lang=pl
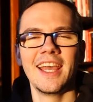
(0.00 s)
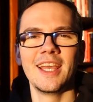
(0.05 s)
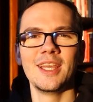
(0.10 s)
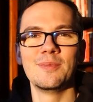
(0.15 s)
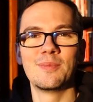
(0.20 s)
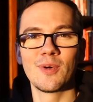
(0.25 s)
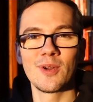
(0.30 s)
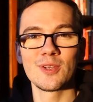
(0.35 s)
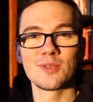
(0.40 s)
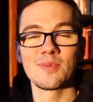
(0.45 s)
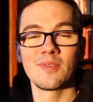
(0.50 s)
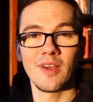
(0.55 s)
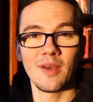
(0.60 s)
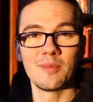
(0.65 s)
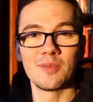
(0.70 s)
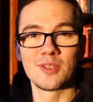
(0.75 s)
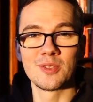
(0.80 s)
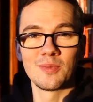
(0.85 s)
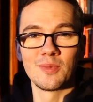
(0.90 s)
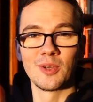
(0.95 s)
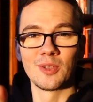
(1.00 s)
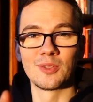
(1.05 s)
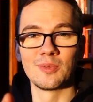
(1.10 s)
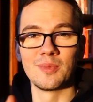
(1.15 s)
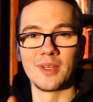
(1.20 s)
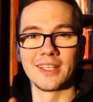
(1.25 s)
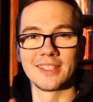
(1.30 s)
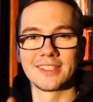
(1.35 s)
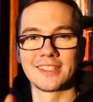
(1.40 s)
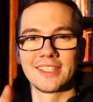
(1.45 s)
I porozmawiamy sobie o
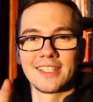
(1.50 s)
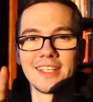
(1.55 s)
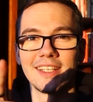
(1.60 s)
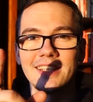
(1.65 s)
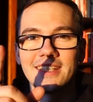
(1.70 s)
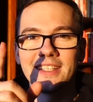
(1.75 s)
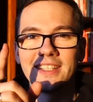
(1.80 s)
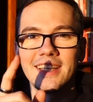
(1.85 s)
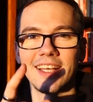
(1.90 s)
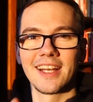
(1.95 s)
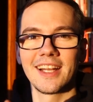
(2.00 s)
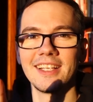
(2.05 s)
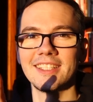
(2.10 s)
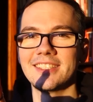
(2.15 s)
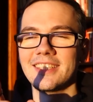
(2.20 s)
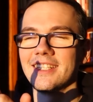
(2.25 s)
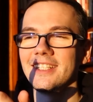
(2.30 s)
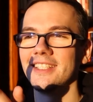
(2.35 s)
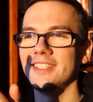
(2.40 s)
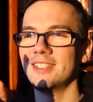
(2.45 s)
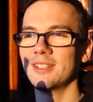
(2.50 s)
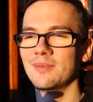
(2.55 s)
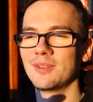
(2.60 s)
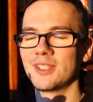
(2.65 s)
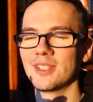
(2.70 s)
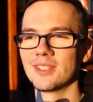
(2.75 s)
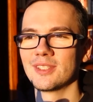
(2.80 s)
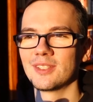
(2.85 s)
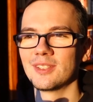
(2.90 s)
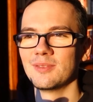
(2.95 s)
tym jeszcze. Na razie idziemy
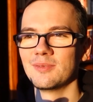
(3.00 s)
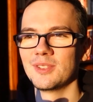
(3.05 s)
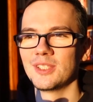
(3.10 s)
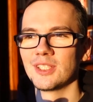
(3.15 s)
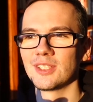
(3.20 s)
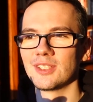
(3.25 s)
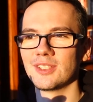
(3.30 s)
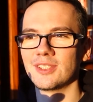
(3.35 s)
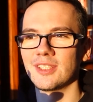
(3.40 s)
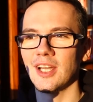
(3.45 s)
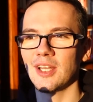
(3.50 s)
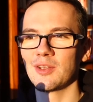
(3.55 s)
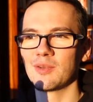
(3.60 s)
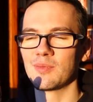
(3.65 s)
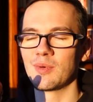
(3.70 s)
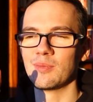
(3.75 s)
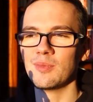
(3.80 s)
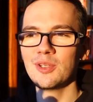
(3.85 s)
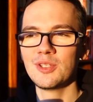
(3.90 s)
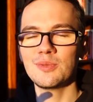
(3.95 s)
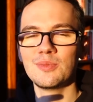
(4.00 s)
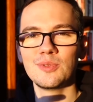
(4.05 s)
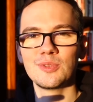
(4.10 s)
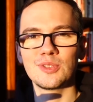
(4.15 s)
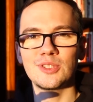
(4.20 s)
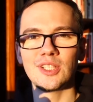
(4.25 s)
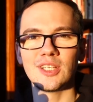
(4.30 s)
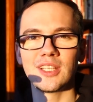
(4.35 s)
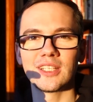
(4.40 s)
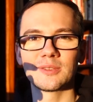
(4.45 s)
się cieszyć za nią, bo byliśmy
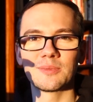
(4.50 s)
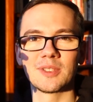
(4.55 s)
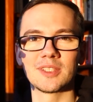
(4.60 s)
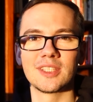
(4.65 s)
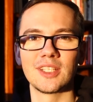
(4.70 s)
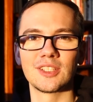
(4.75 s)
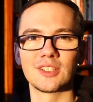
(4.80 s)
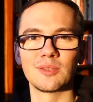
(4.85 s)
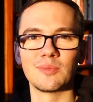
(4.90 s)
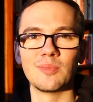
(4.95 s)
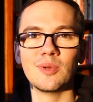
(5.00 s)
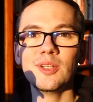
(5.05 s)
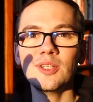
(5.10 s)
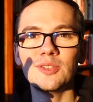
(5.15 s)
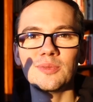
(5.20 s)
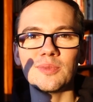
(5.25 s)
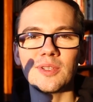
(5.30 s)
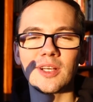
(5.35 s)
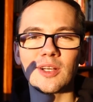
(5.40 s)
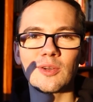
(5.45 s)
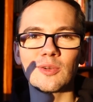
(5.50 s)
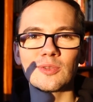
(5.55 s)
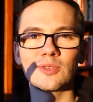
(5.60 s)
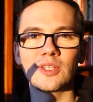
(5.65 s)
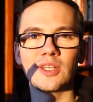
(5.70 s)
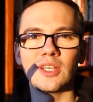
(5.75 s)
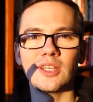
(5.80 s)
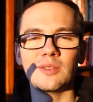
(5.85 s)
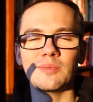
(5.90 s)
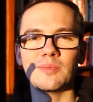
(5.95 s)
już dzisiaj na spacerze, byliśmy na
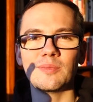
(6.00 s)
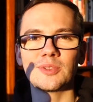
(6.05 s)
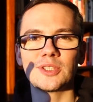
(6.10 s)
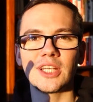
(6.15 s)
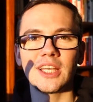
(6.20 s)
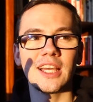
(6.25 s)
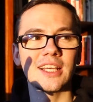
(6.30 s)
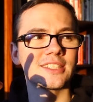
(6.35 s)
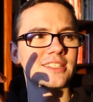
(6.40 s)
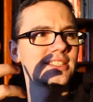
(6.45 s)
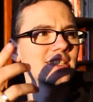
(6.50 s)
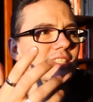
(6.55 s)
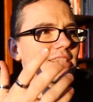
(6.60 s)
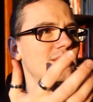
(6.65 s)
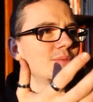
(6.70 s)
krótkiej przejażdżce.